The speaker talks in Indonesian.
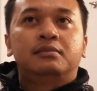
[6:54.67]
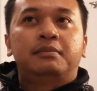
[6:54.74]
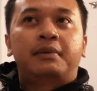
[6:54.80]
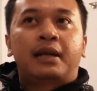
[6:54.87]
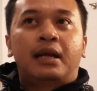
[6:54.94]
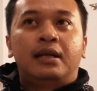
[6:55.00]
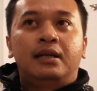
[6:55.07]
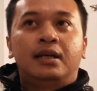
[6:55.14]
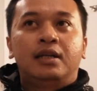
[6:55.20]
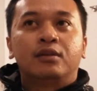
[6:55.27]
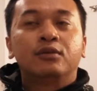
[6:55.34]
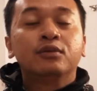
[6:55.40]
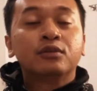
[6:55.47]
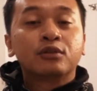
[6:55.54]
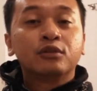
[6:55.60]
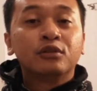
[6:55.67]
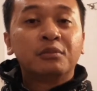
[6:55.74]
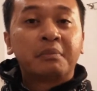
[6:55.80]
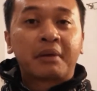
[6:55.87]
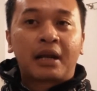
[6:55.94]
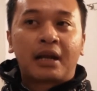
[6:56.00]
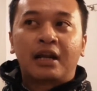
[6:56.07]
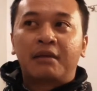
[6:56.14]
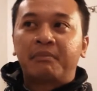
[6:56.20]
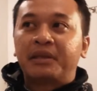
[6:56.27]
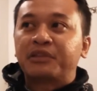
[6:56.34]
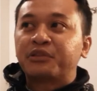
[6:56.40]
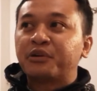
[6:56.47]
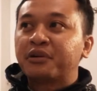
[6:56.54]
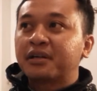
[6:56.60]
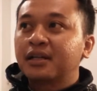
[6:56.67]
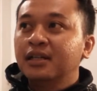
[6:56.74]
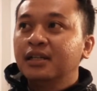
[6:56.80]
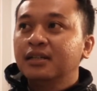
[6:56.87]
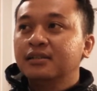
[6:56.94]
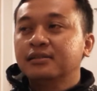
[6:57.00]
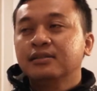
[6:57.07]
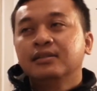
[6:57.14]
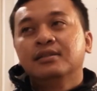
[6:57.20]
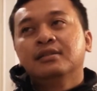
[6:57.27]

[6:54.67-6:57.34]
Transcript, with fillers: peranan guru peranan mentoring